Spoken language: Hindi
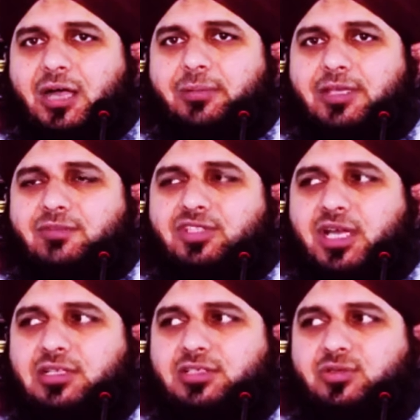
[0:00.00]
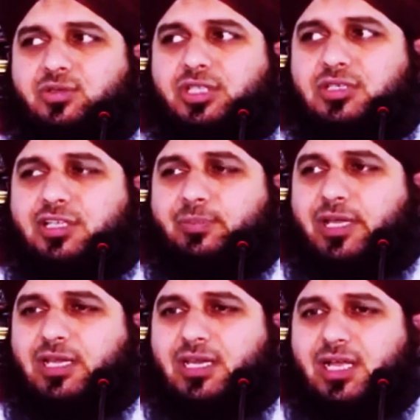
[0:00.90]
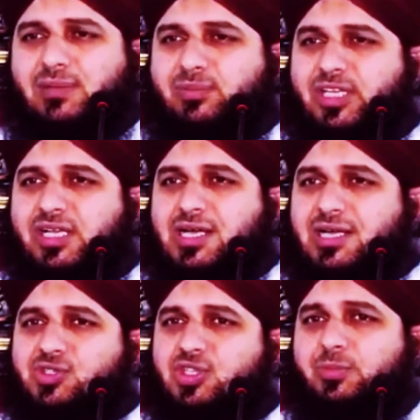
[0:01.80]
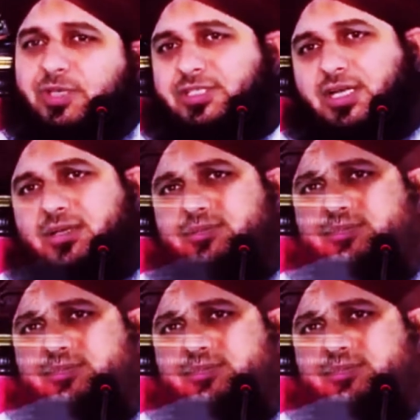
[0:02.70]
आपके विशाल से कुछ अरसा पहले ना आपने एक कासिद भेजा